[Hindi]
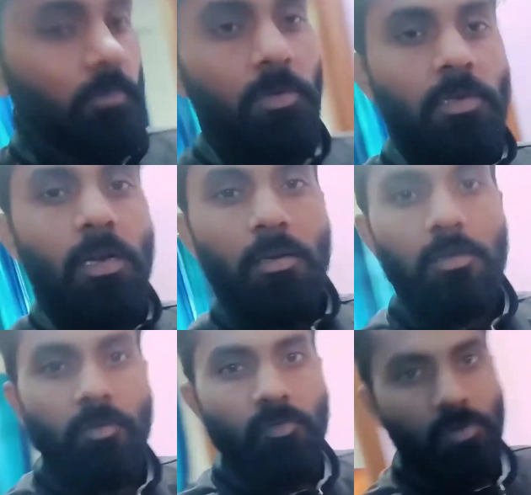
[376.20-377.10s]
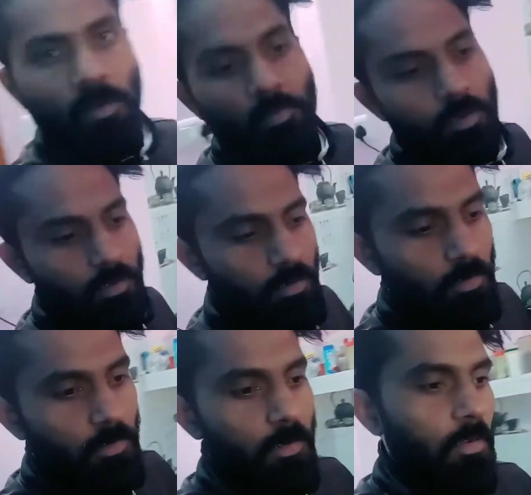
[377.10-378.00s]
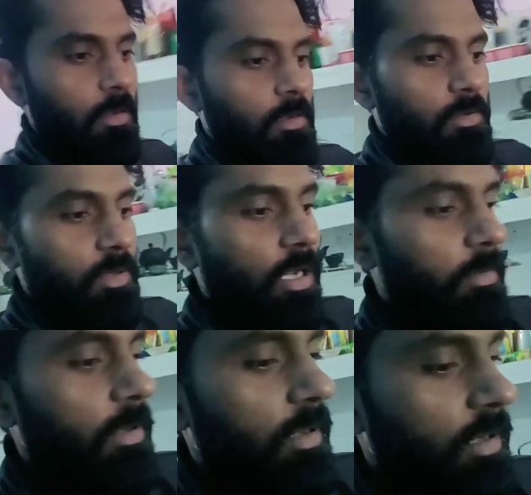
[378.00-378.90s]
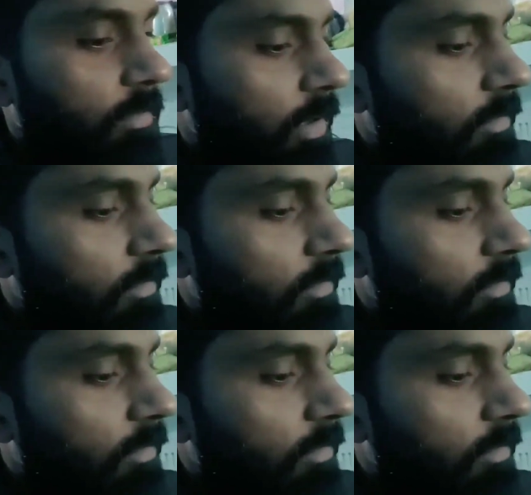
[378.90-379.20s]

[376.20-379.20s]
अभी स्टार्ट करता हूँ चाय बनाना चाय बनाने के